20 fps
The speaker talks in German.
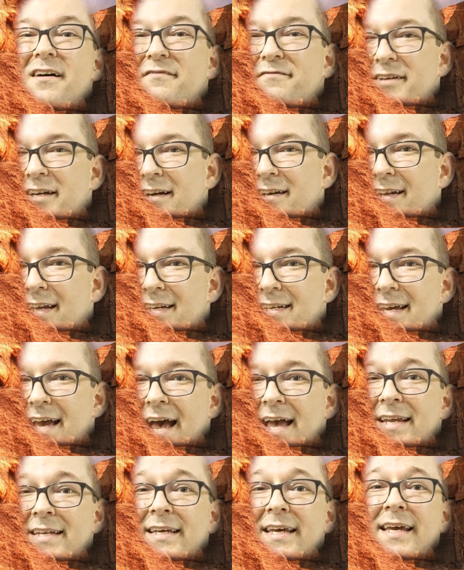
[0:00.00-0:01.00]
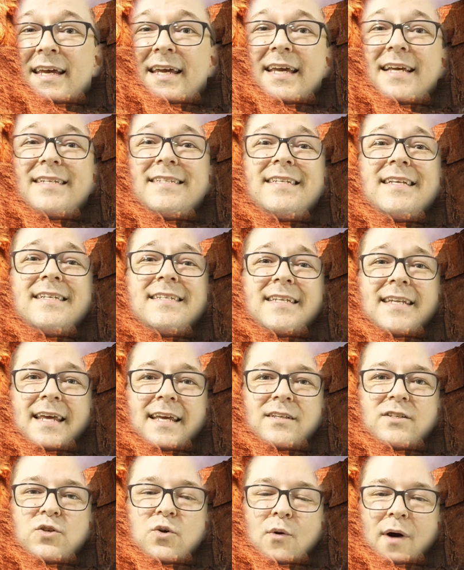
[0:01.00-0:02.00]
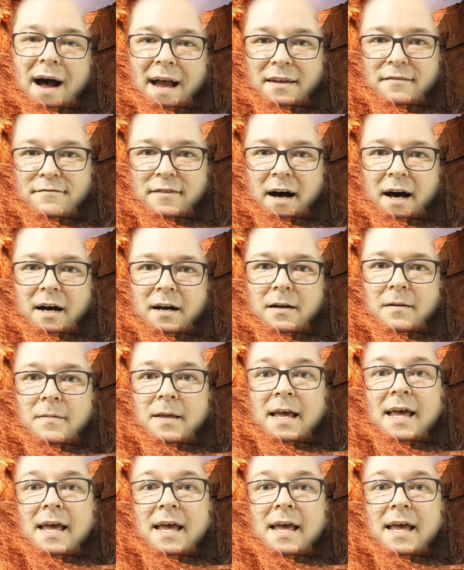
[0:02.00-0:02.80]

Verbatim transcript: der Wirklichkeit ist es nicht so einfach.